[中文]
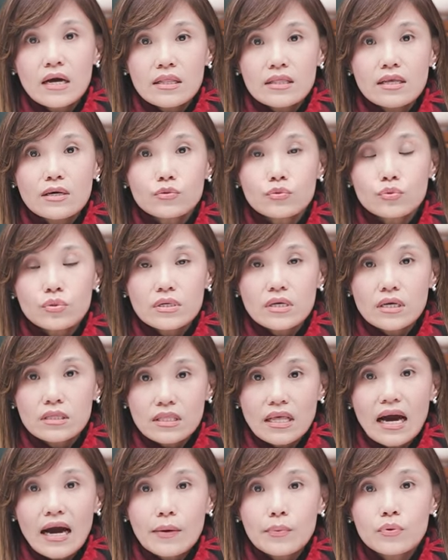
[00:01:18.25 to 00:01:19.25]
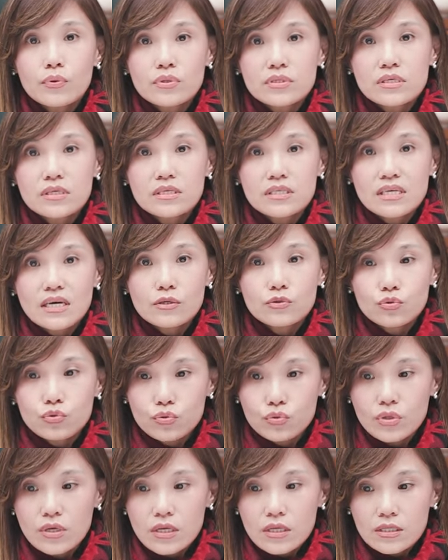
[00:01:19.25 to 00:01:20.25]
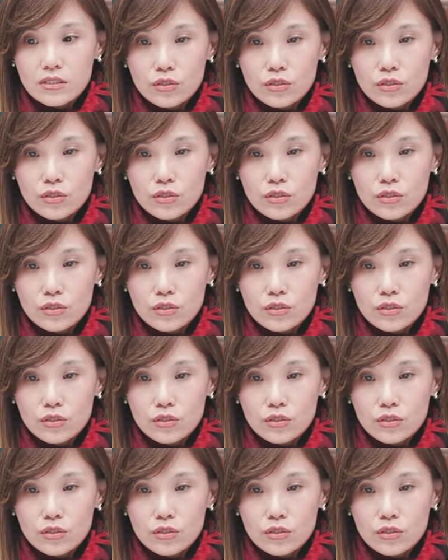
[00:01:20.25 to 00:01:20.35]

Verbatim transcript: 那如果要打破这个僵局，